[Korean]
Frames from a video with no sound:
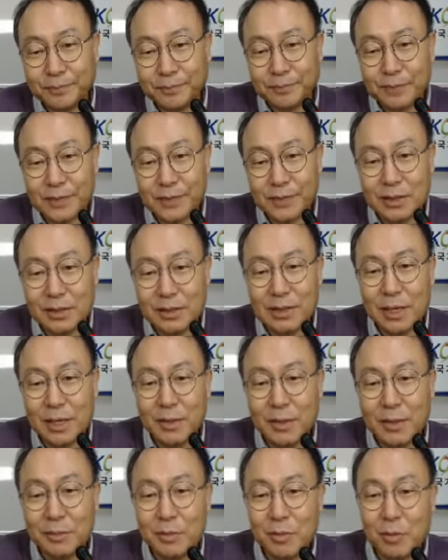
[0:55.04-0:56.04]

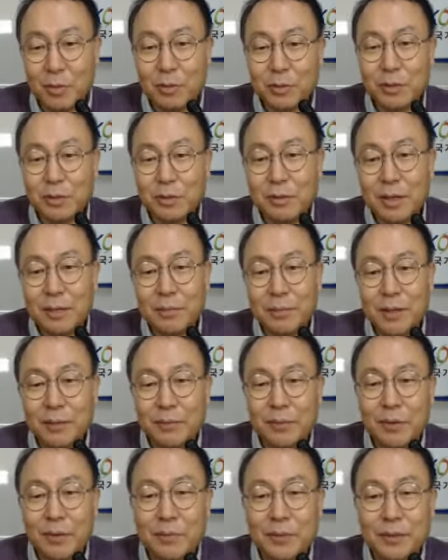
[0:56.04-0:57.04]
시스템에는 뭐 공정과
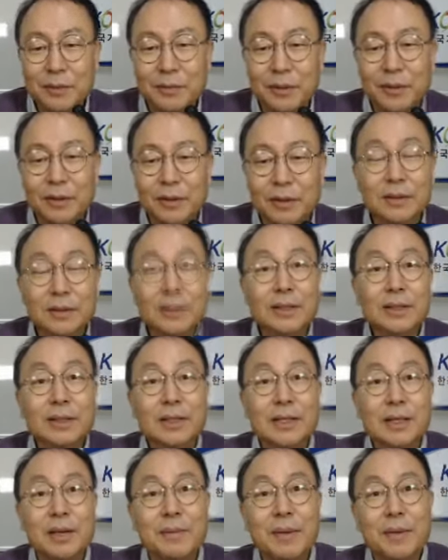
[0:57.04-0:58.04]
플랫폼이 있고요. 그
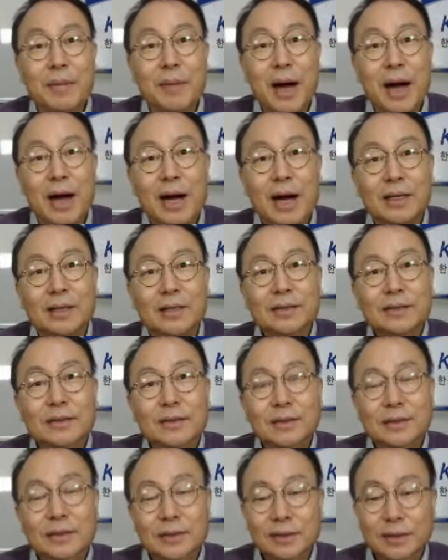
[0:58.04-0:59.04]
다음에 망,
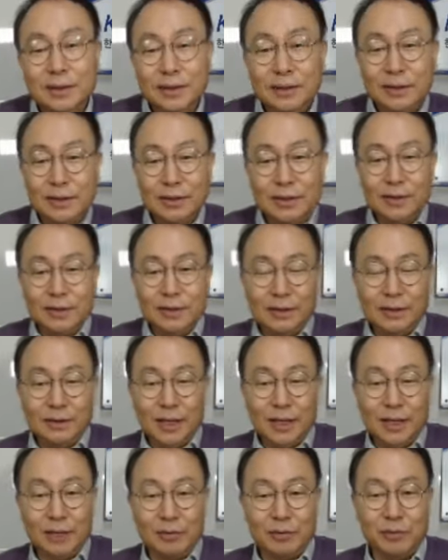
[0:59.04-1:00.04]

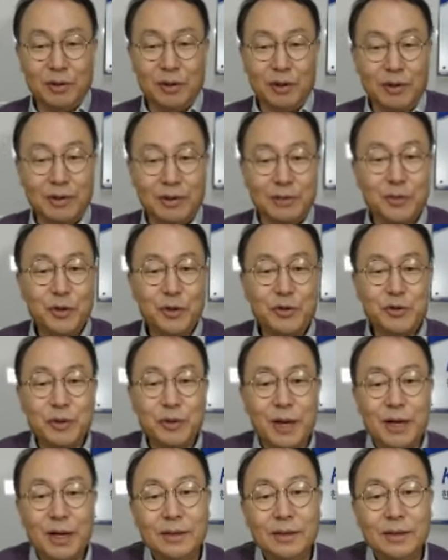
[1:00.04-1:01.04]
네트워크,
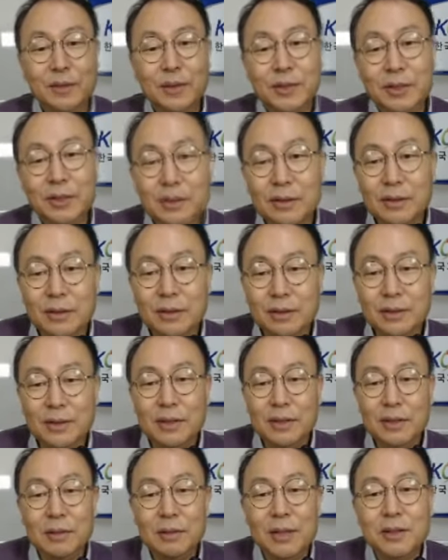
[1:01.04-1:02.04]
표준화 뭐 이런 것에
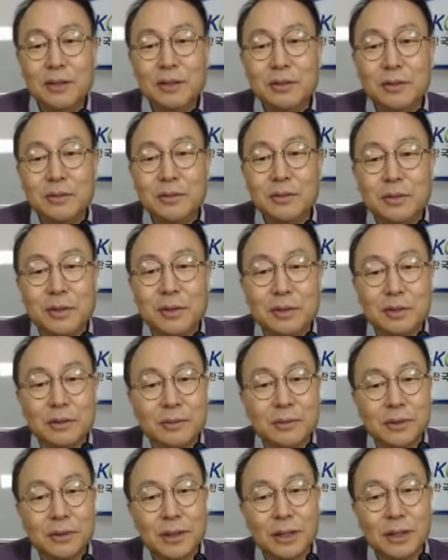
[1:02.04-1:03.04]
대한 과제도 엄청
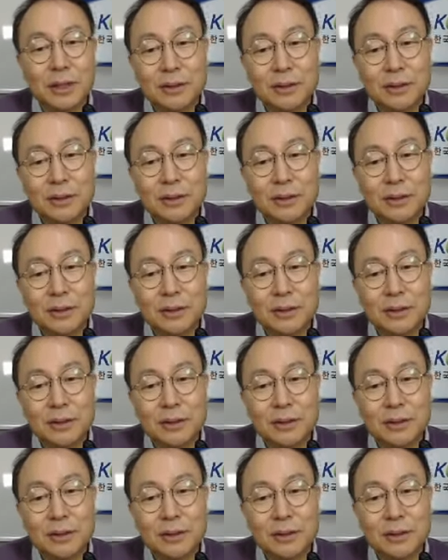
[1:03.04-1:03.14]
벌어집니다.